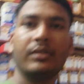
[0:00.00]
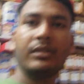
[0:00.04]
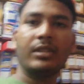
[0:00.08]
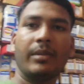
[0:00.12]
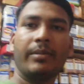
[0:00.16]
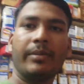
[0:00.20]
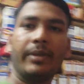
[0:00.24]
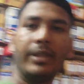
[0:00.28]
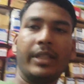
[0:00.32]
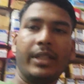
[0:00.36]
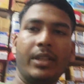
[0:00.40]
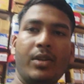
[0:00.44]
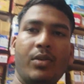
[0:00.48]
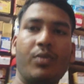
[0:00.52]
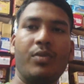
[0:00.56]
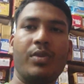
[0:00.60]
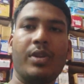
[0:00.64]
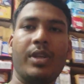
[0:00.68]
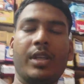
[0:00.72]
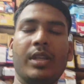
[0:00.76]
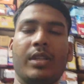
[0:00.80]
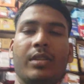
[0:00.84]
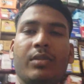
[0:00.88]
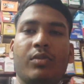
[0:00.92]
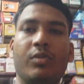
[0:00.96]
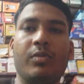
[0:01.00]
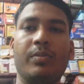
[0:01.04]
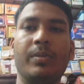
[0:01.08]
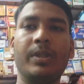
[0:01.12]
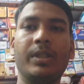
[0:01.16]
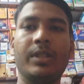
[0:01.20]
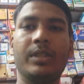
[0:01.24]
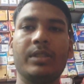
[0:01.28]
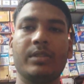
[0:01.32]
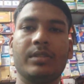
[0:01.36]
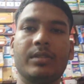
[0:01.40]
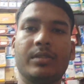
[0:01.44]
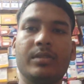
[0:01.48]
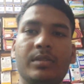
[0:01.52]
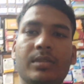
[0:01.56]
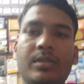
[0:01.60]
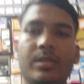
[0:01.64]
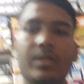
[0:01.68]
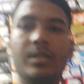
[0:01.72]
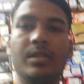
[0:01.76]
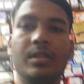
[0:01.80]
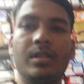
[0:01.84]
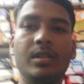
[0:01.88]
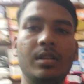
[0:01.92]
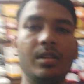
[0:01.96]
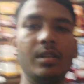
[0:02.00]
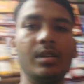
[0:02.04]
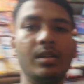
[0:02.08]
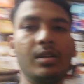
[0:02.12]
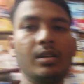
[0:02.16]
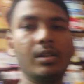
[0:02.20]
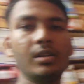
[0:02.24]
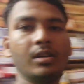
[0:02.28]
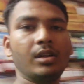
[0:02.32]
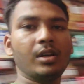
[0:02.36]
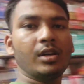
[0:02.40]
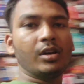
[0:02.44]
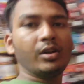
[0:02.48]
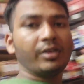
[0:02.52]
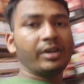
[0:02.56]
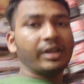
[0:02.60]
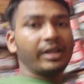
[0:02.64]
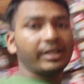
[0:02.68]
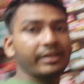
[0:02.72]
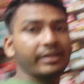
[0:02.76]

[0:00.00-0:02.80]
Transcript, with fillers: सब लगे हुए हैं ऊपर और